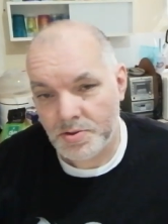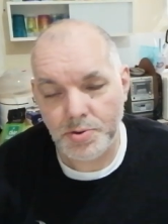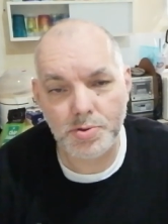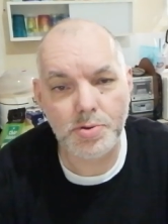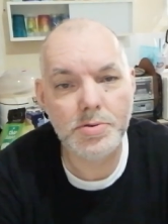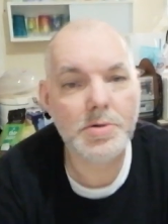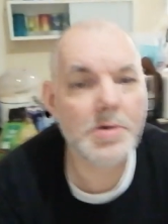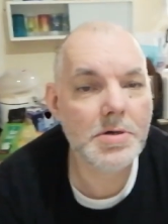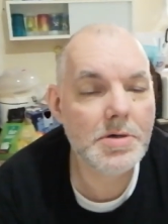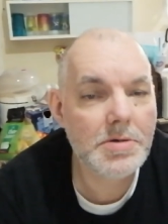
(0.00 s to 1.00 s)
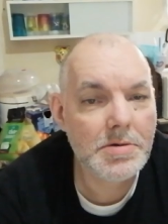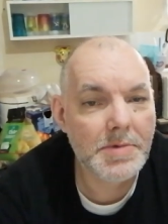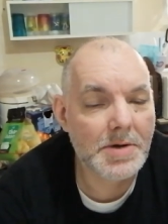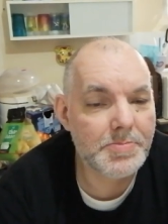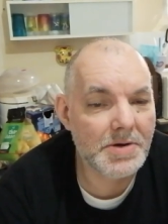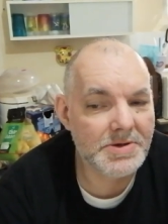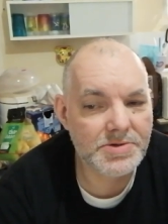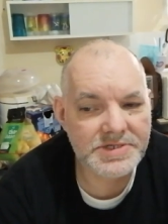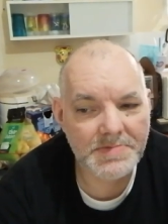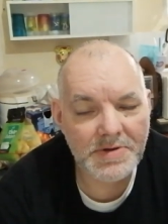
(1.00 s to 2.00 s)
du coup, euh, bah, on peut mettre
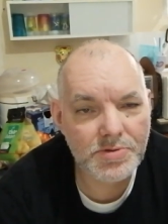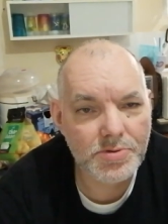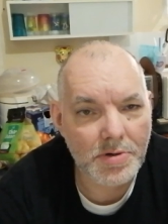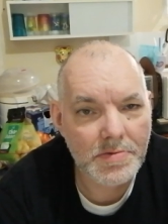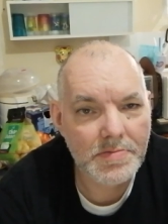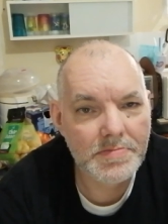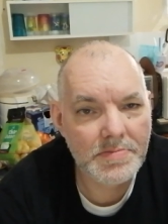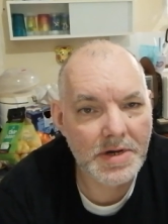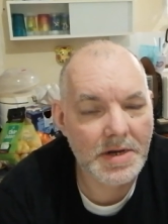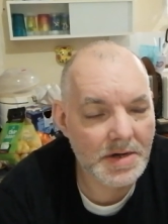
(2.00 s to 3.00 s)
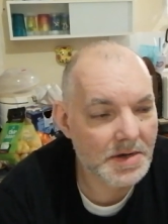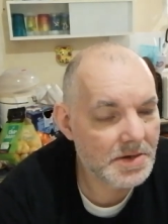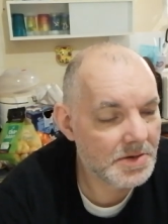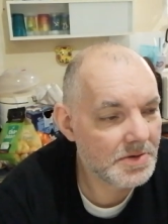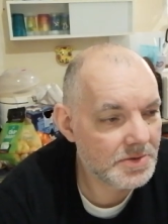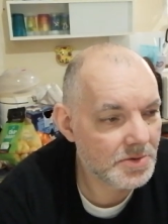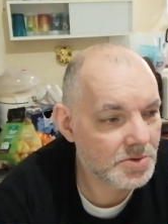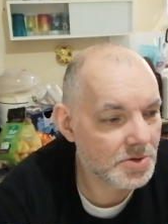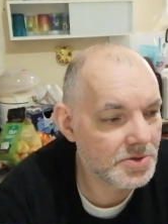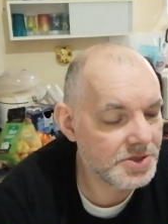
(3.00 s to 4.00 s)
le sapin dedans. Voilà. Donc
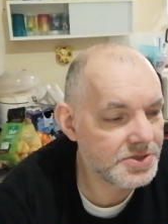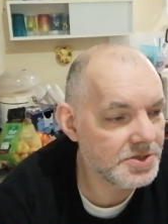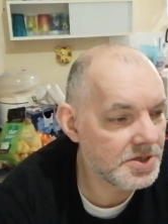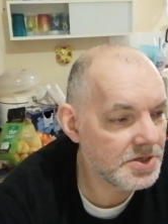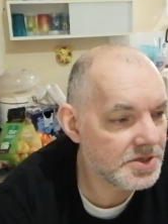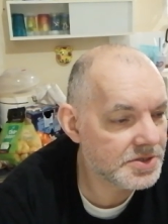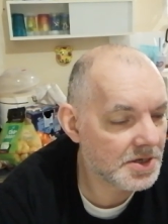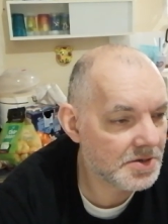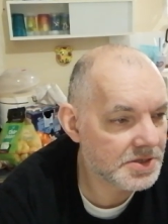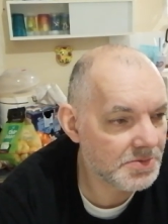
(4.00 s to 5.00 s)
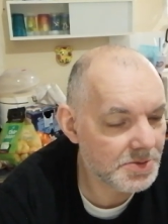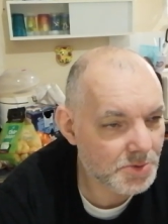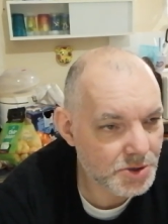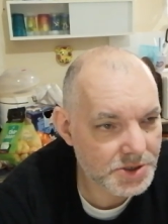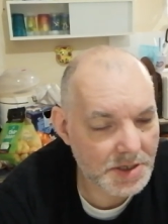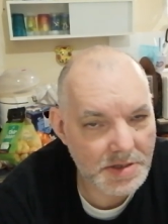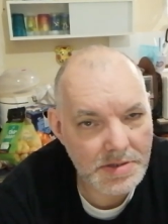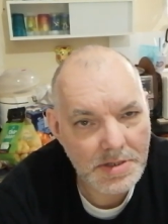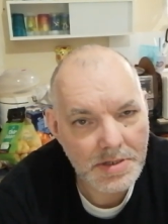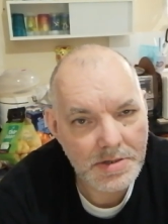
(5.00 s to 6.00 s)
euh, décidé, samedi prochain,
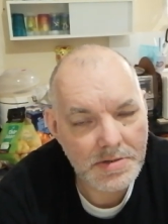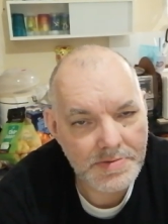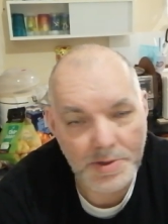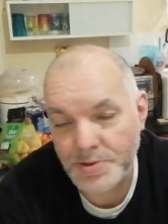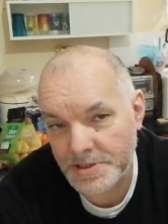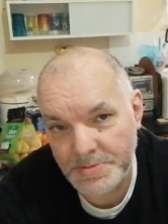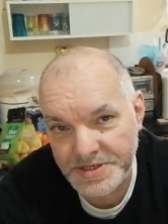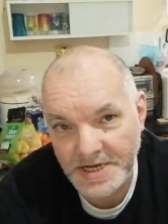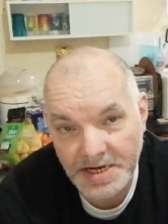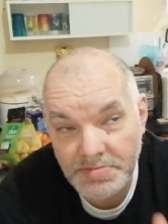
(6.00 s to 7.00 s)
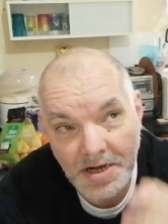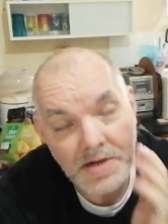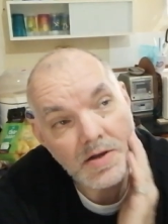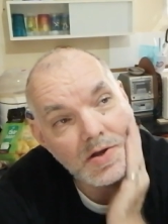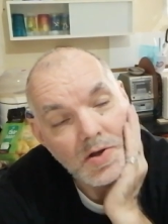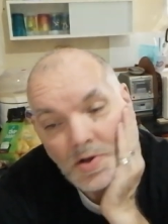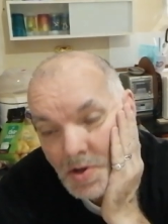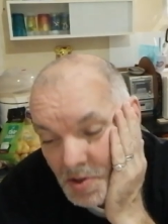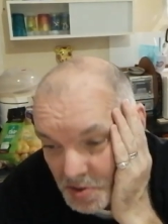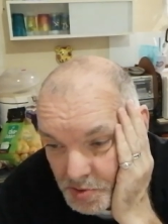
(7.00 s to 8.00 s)
enfin euh, le samedi qui arrive là.
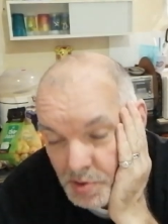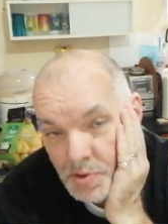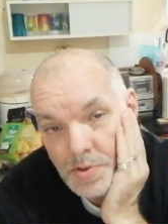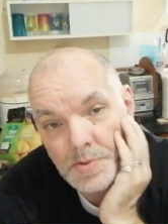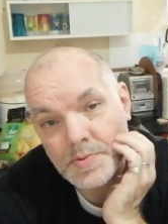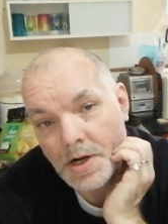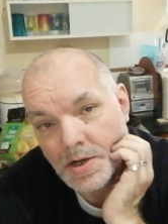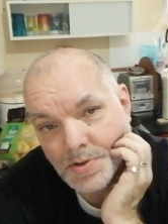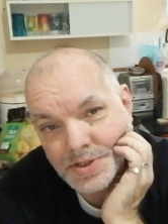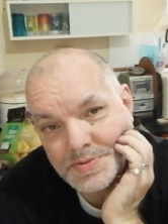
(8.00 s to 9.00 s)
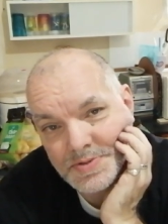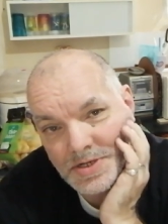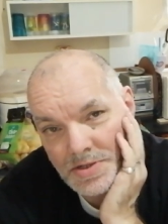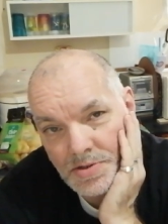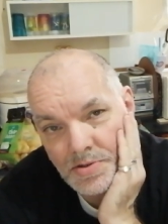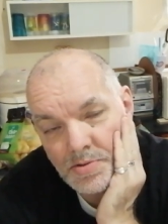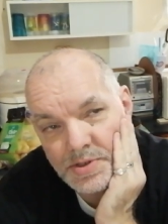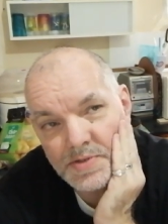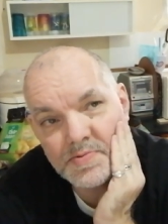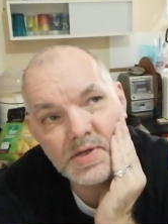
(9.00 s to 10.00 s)
Donc on fera, on défait,
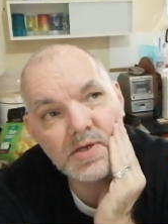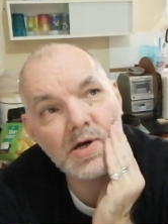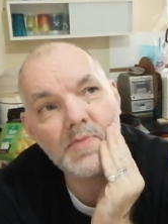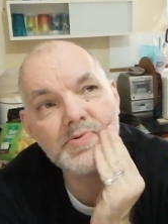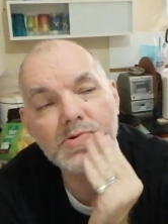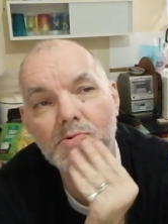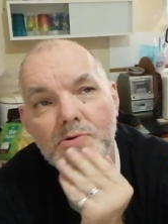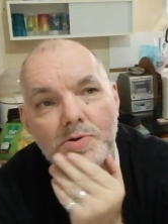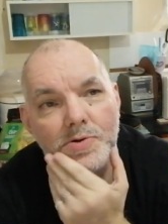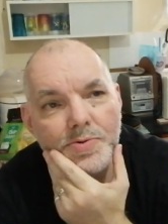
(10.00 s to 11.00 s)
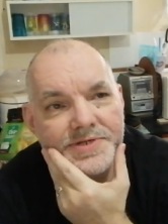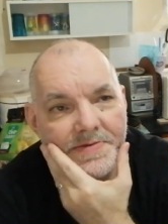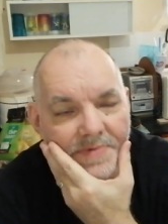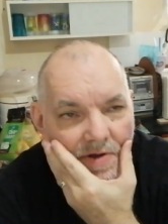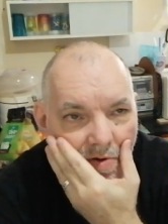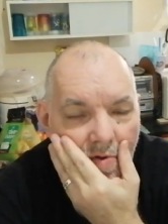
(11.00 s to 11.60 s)
on absolument le, sapin.